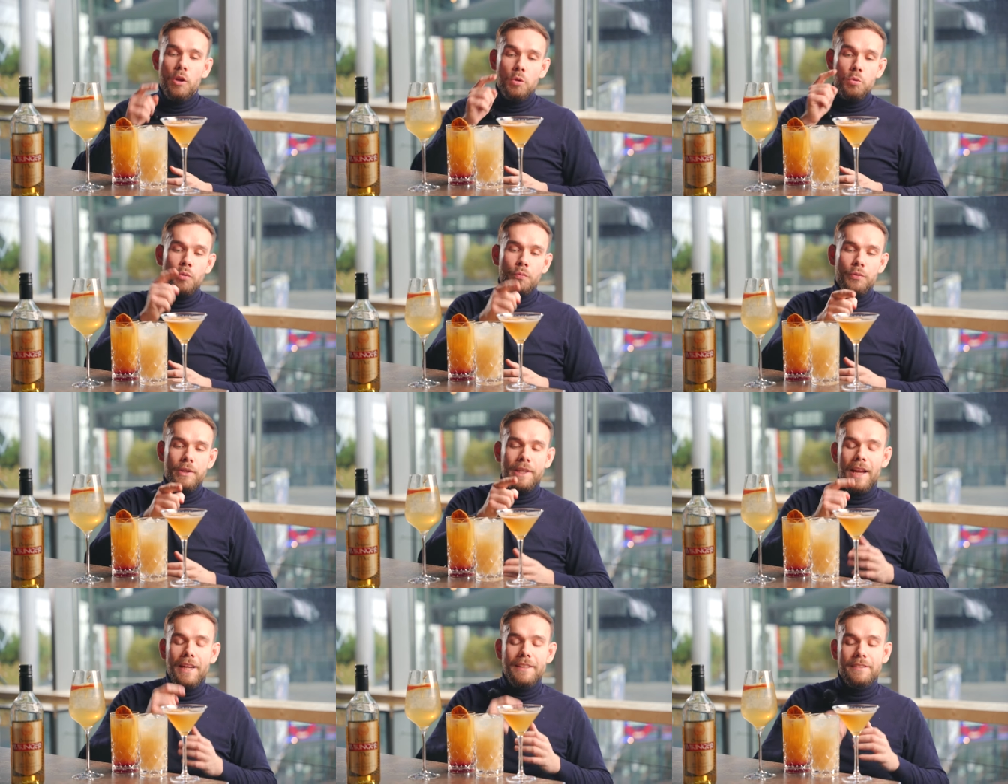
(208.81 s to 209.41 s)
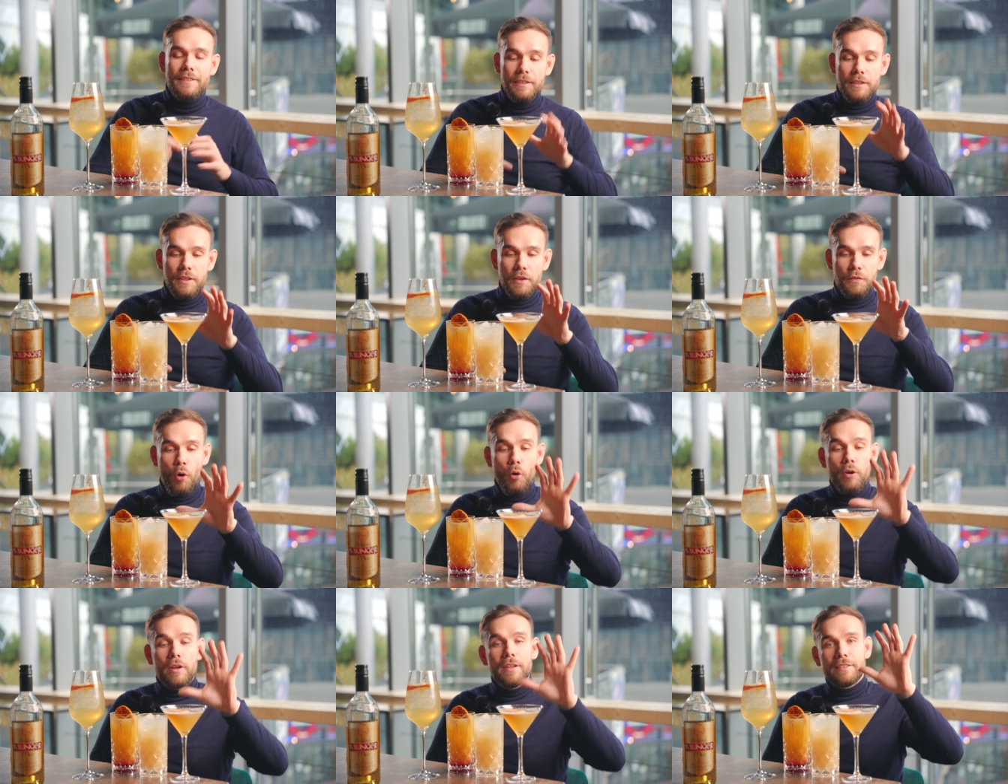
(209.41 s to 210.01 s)
Nur für den einzigen hier
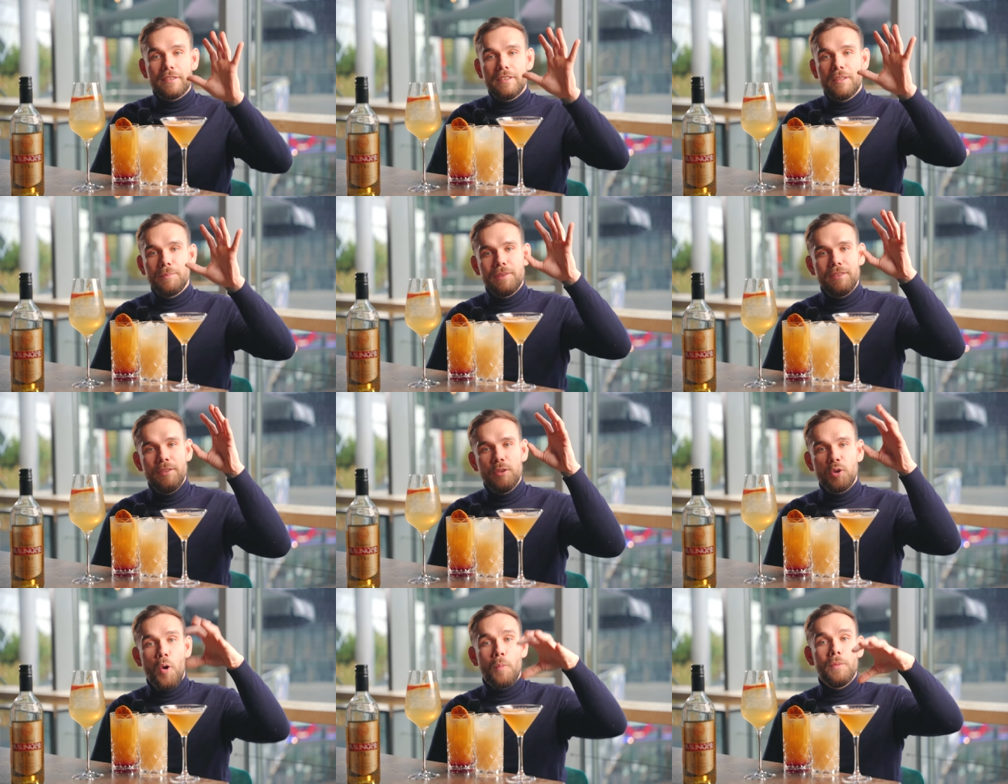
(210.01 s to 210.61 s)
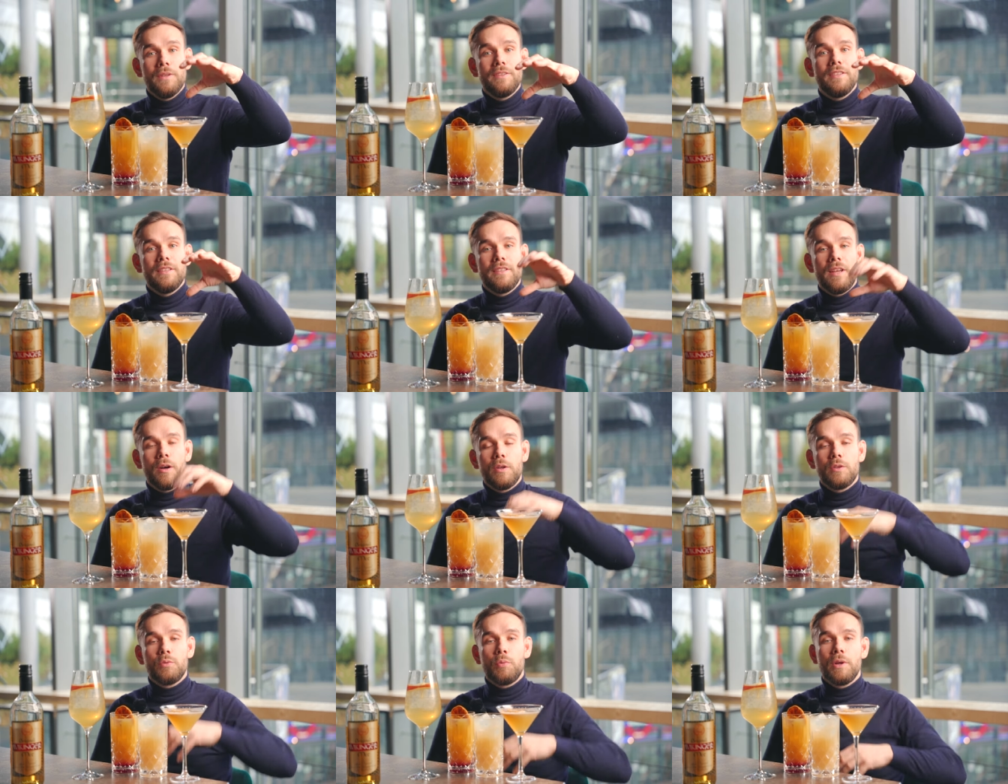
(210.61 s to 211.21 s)
vorne, das ist der ein bisschen
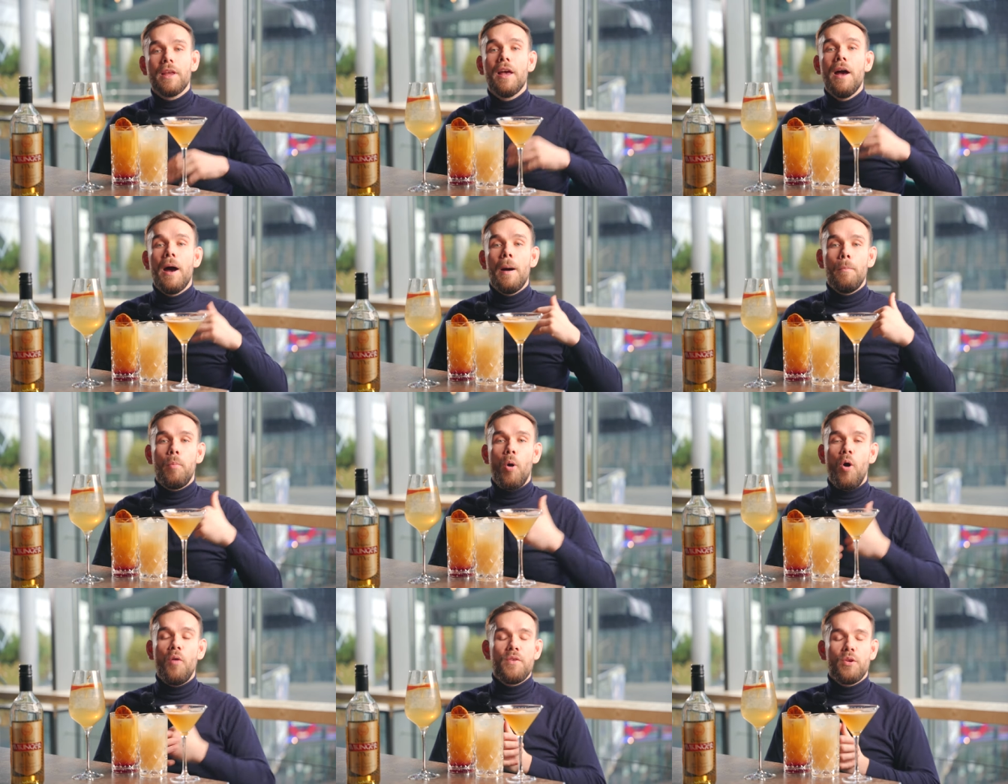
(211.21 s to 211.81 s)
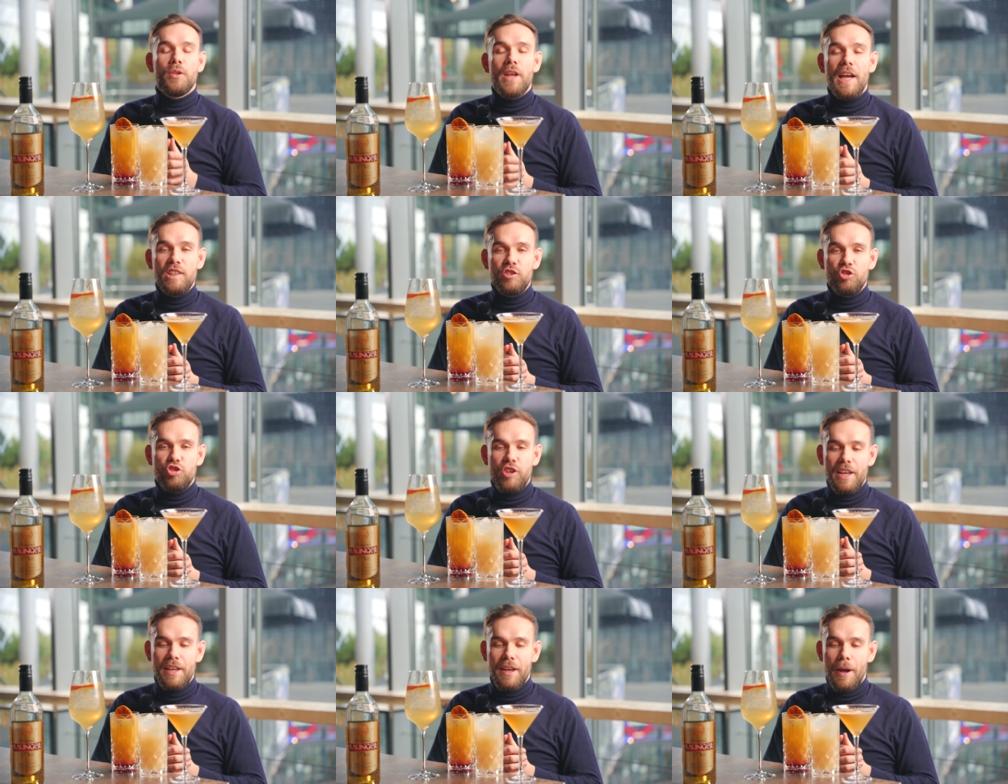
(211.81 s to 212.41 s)
kompliziertere Drink, bauen wir einen
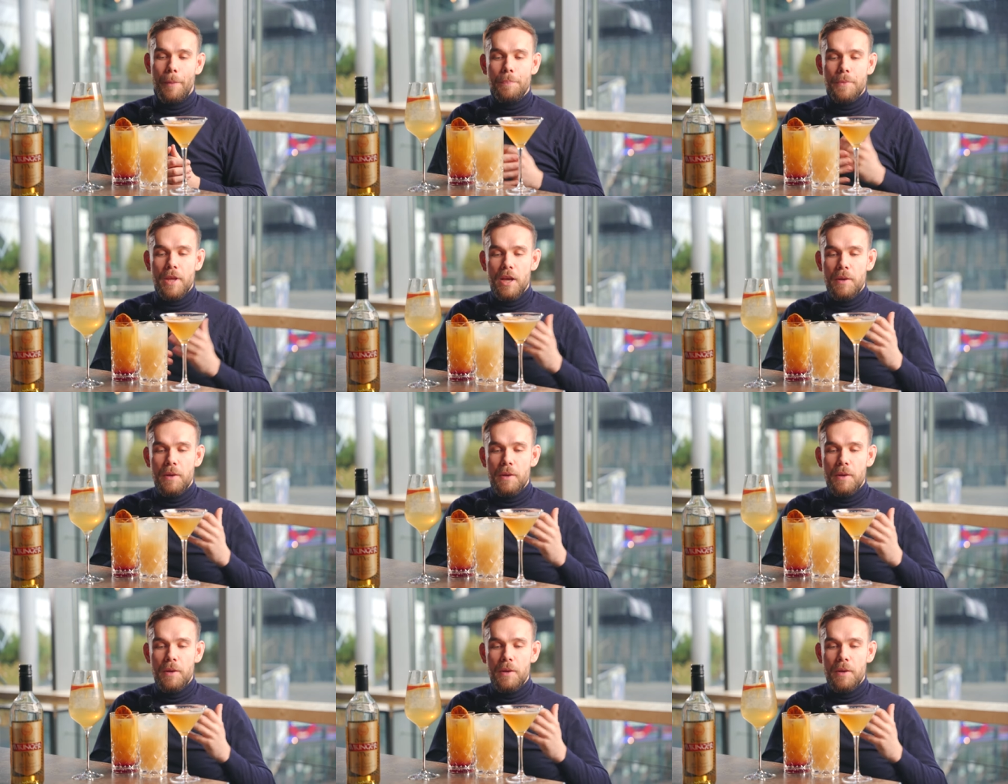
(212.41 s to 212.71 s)
Shaker.